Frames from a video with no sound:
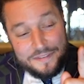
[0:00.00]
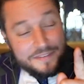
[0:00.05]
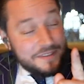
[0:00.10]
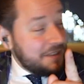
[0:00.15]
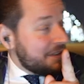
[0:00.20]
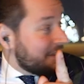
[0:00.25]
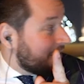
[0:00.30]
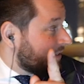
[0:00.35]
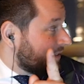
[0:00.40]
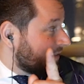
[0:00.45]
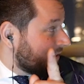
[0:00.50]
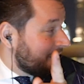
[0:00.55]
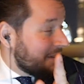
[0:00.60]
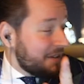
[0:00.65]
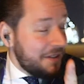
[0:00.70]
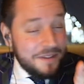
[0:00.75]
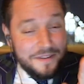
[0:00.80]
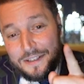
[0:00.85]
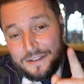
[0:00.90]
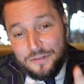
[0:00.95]
das passiert,
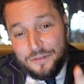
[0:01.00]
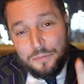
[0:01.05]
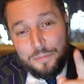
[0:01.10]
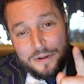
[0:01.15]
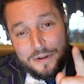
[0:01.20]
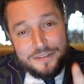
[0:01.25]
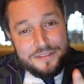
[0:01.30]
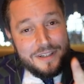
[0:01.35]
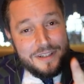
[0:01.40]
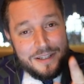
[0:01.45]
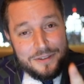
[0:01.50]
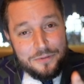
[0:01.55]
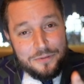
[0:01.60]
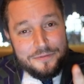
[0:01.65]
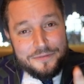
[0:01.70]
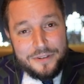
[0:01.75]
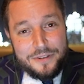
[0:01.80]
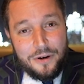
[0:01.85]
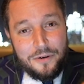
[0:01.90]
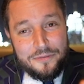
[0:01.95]
wenn ihr den
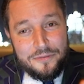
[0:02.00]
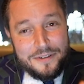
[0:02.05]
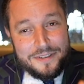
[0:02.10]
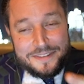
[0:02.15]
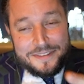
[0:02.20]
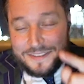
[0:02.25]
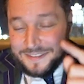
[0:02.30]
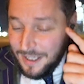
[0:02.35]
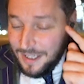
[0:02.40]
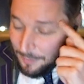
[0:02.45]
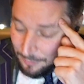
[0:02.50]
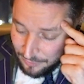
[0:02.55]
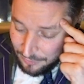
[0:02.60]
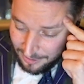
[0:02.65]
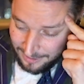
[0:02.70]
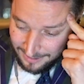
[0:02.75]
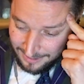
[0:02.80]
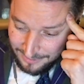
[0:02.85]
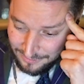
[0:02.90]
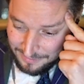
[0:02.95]
Superstar-Duft drauf habt. Ich
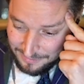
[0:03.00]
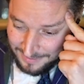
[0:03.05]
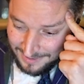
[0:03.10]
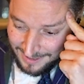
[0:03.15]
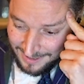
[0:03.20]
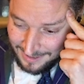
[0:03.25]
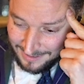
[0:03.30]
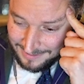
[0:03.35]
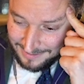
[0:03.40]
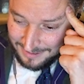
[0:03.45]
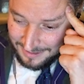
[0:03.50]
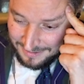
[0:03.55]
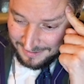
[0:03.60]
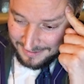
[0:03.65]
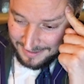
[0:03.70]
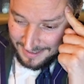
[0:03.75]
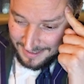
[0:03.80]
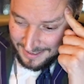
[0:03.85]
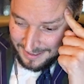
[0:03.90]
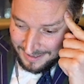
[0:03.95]
habe darüber
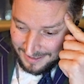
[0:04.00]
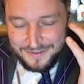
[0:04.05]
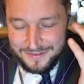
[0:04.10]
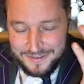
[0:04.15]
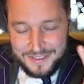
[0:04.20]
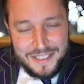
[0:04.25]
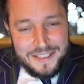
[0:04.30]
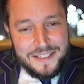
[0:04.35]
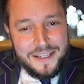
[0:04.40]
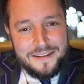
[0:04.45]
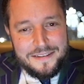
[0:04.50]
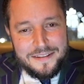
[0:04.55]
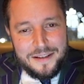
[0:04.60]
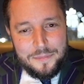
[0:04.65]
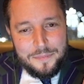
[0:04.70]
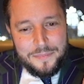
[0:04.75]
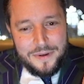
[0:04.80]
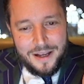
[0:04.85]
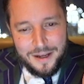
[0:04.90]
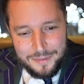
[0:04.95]
nachgedacht, was geht
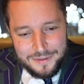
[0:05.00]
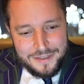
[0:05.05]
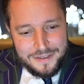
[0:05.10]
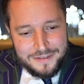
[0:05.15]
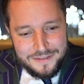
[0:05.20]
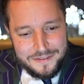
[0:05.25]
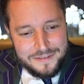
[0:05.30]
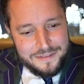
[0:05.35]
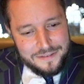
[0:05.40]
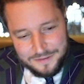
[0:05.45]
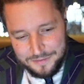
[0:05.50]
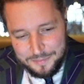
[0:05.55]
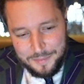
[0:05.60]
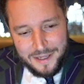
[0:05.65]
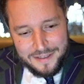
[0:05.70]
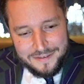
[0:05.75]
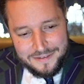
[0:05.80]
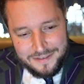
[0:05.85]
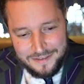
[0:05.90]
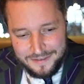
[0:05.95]
jetzt ab? Aber tatsächlich,
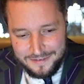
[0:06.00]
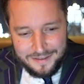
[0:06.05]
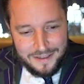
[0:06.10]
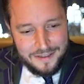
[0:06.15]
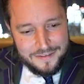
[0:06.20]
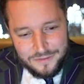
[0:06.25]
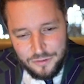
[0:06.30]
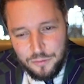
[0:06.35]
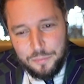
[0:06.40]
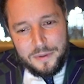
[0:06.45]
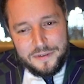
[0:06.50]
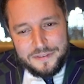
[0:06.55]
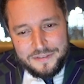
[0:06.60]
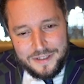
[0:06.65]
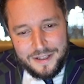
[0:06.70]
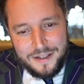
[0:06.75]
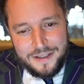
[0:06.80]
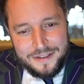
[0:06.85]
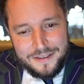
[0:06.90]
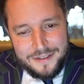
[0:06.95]
das macht Sinn. Das heißt
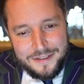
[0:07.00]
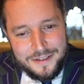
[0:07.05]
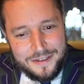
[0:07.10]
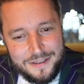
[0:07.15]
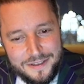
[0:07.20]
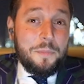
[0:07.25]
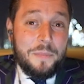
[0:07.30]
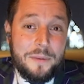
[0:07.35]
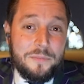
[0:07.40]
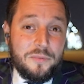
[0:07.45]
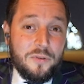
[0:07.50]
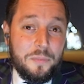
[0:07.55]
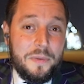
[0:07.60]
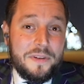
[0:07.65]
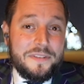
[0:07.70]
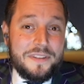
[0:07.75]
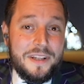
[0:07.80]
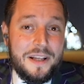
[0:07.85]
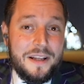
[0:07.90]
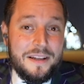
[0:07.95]
Superstar. Was wird beim
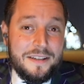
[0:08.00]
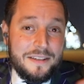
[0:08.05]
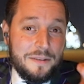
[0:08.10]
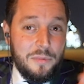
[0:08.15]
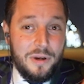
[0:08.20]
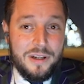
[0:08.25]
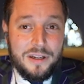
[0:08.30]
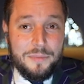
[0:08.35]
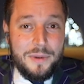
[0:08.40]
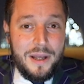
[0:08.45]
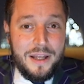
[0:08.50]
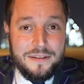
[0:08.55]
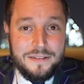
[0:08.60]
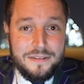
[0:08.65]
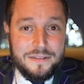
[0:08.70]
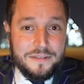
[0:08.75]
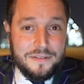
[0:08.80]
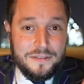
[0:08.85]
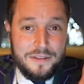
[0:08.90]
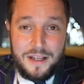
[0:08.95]
Superstar immer
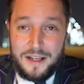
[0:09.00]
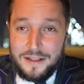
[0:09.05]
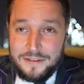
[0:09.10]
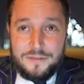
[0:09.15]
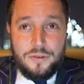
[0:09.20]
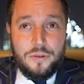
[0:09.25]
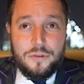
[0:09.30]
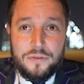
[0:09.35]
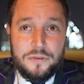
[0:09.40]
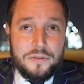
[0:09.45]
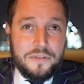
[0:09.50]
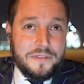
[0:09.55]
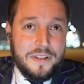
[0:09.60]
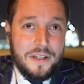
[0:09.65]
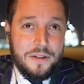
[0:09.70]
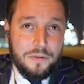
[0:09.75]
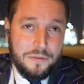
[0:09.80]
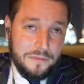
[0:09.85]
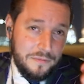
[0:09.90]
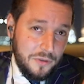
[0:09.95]
gemacht? Heißt doch so
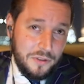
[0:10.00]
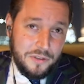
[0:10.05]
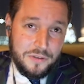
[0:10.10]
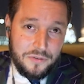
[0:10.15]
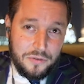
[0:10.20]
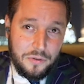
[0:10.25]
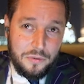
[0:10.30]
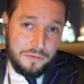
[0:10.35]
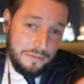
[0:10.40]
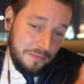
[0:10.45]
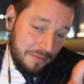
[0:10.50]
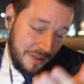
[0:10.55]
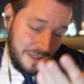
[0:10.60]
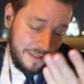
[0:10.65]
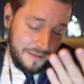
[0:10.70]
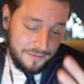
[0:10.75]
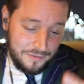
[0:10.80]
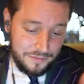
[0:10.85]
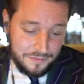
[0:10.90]
eine Sendung, wird gesungen.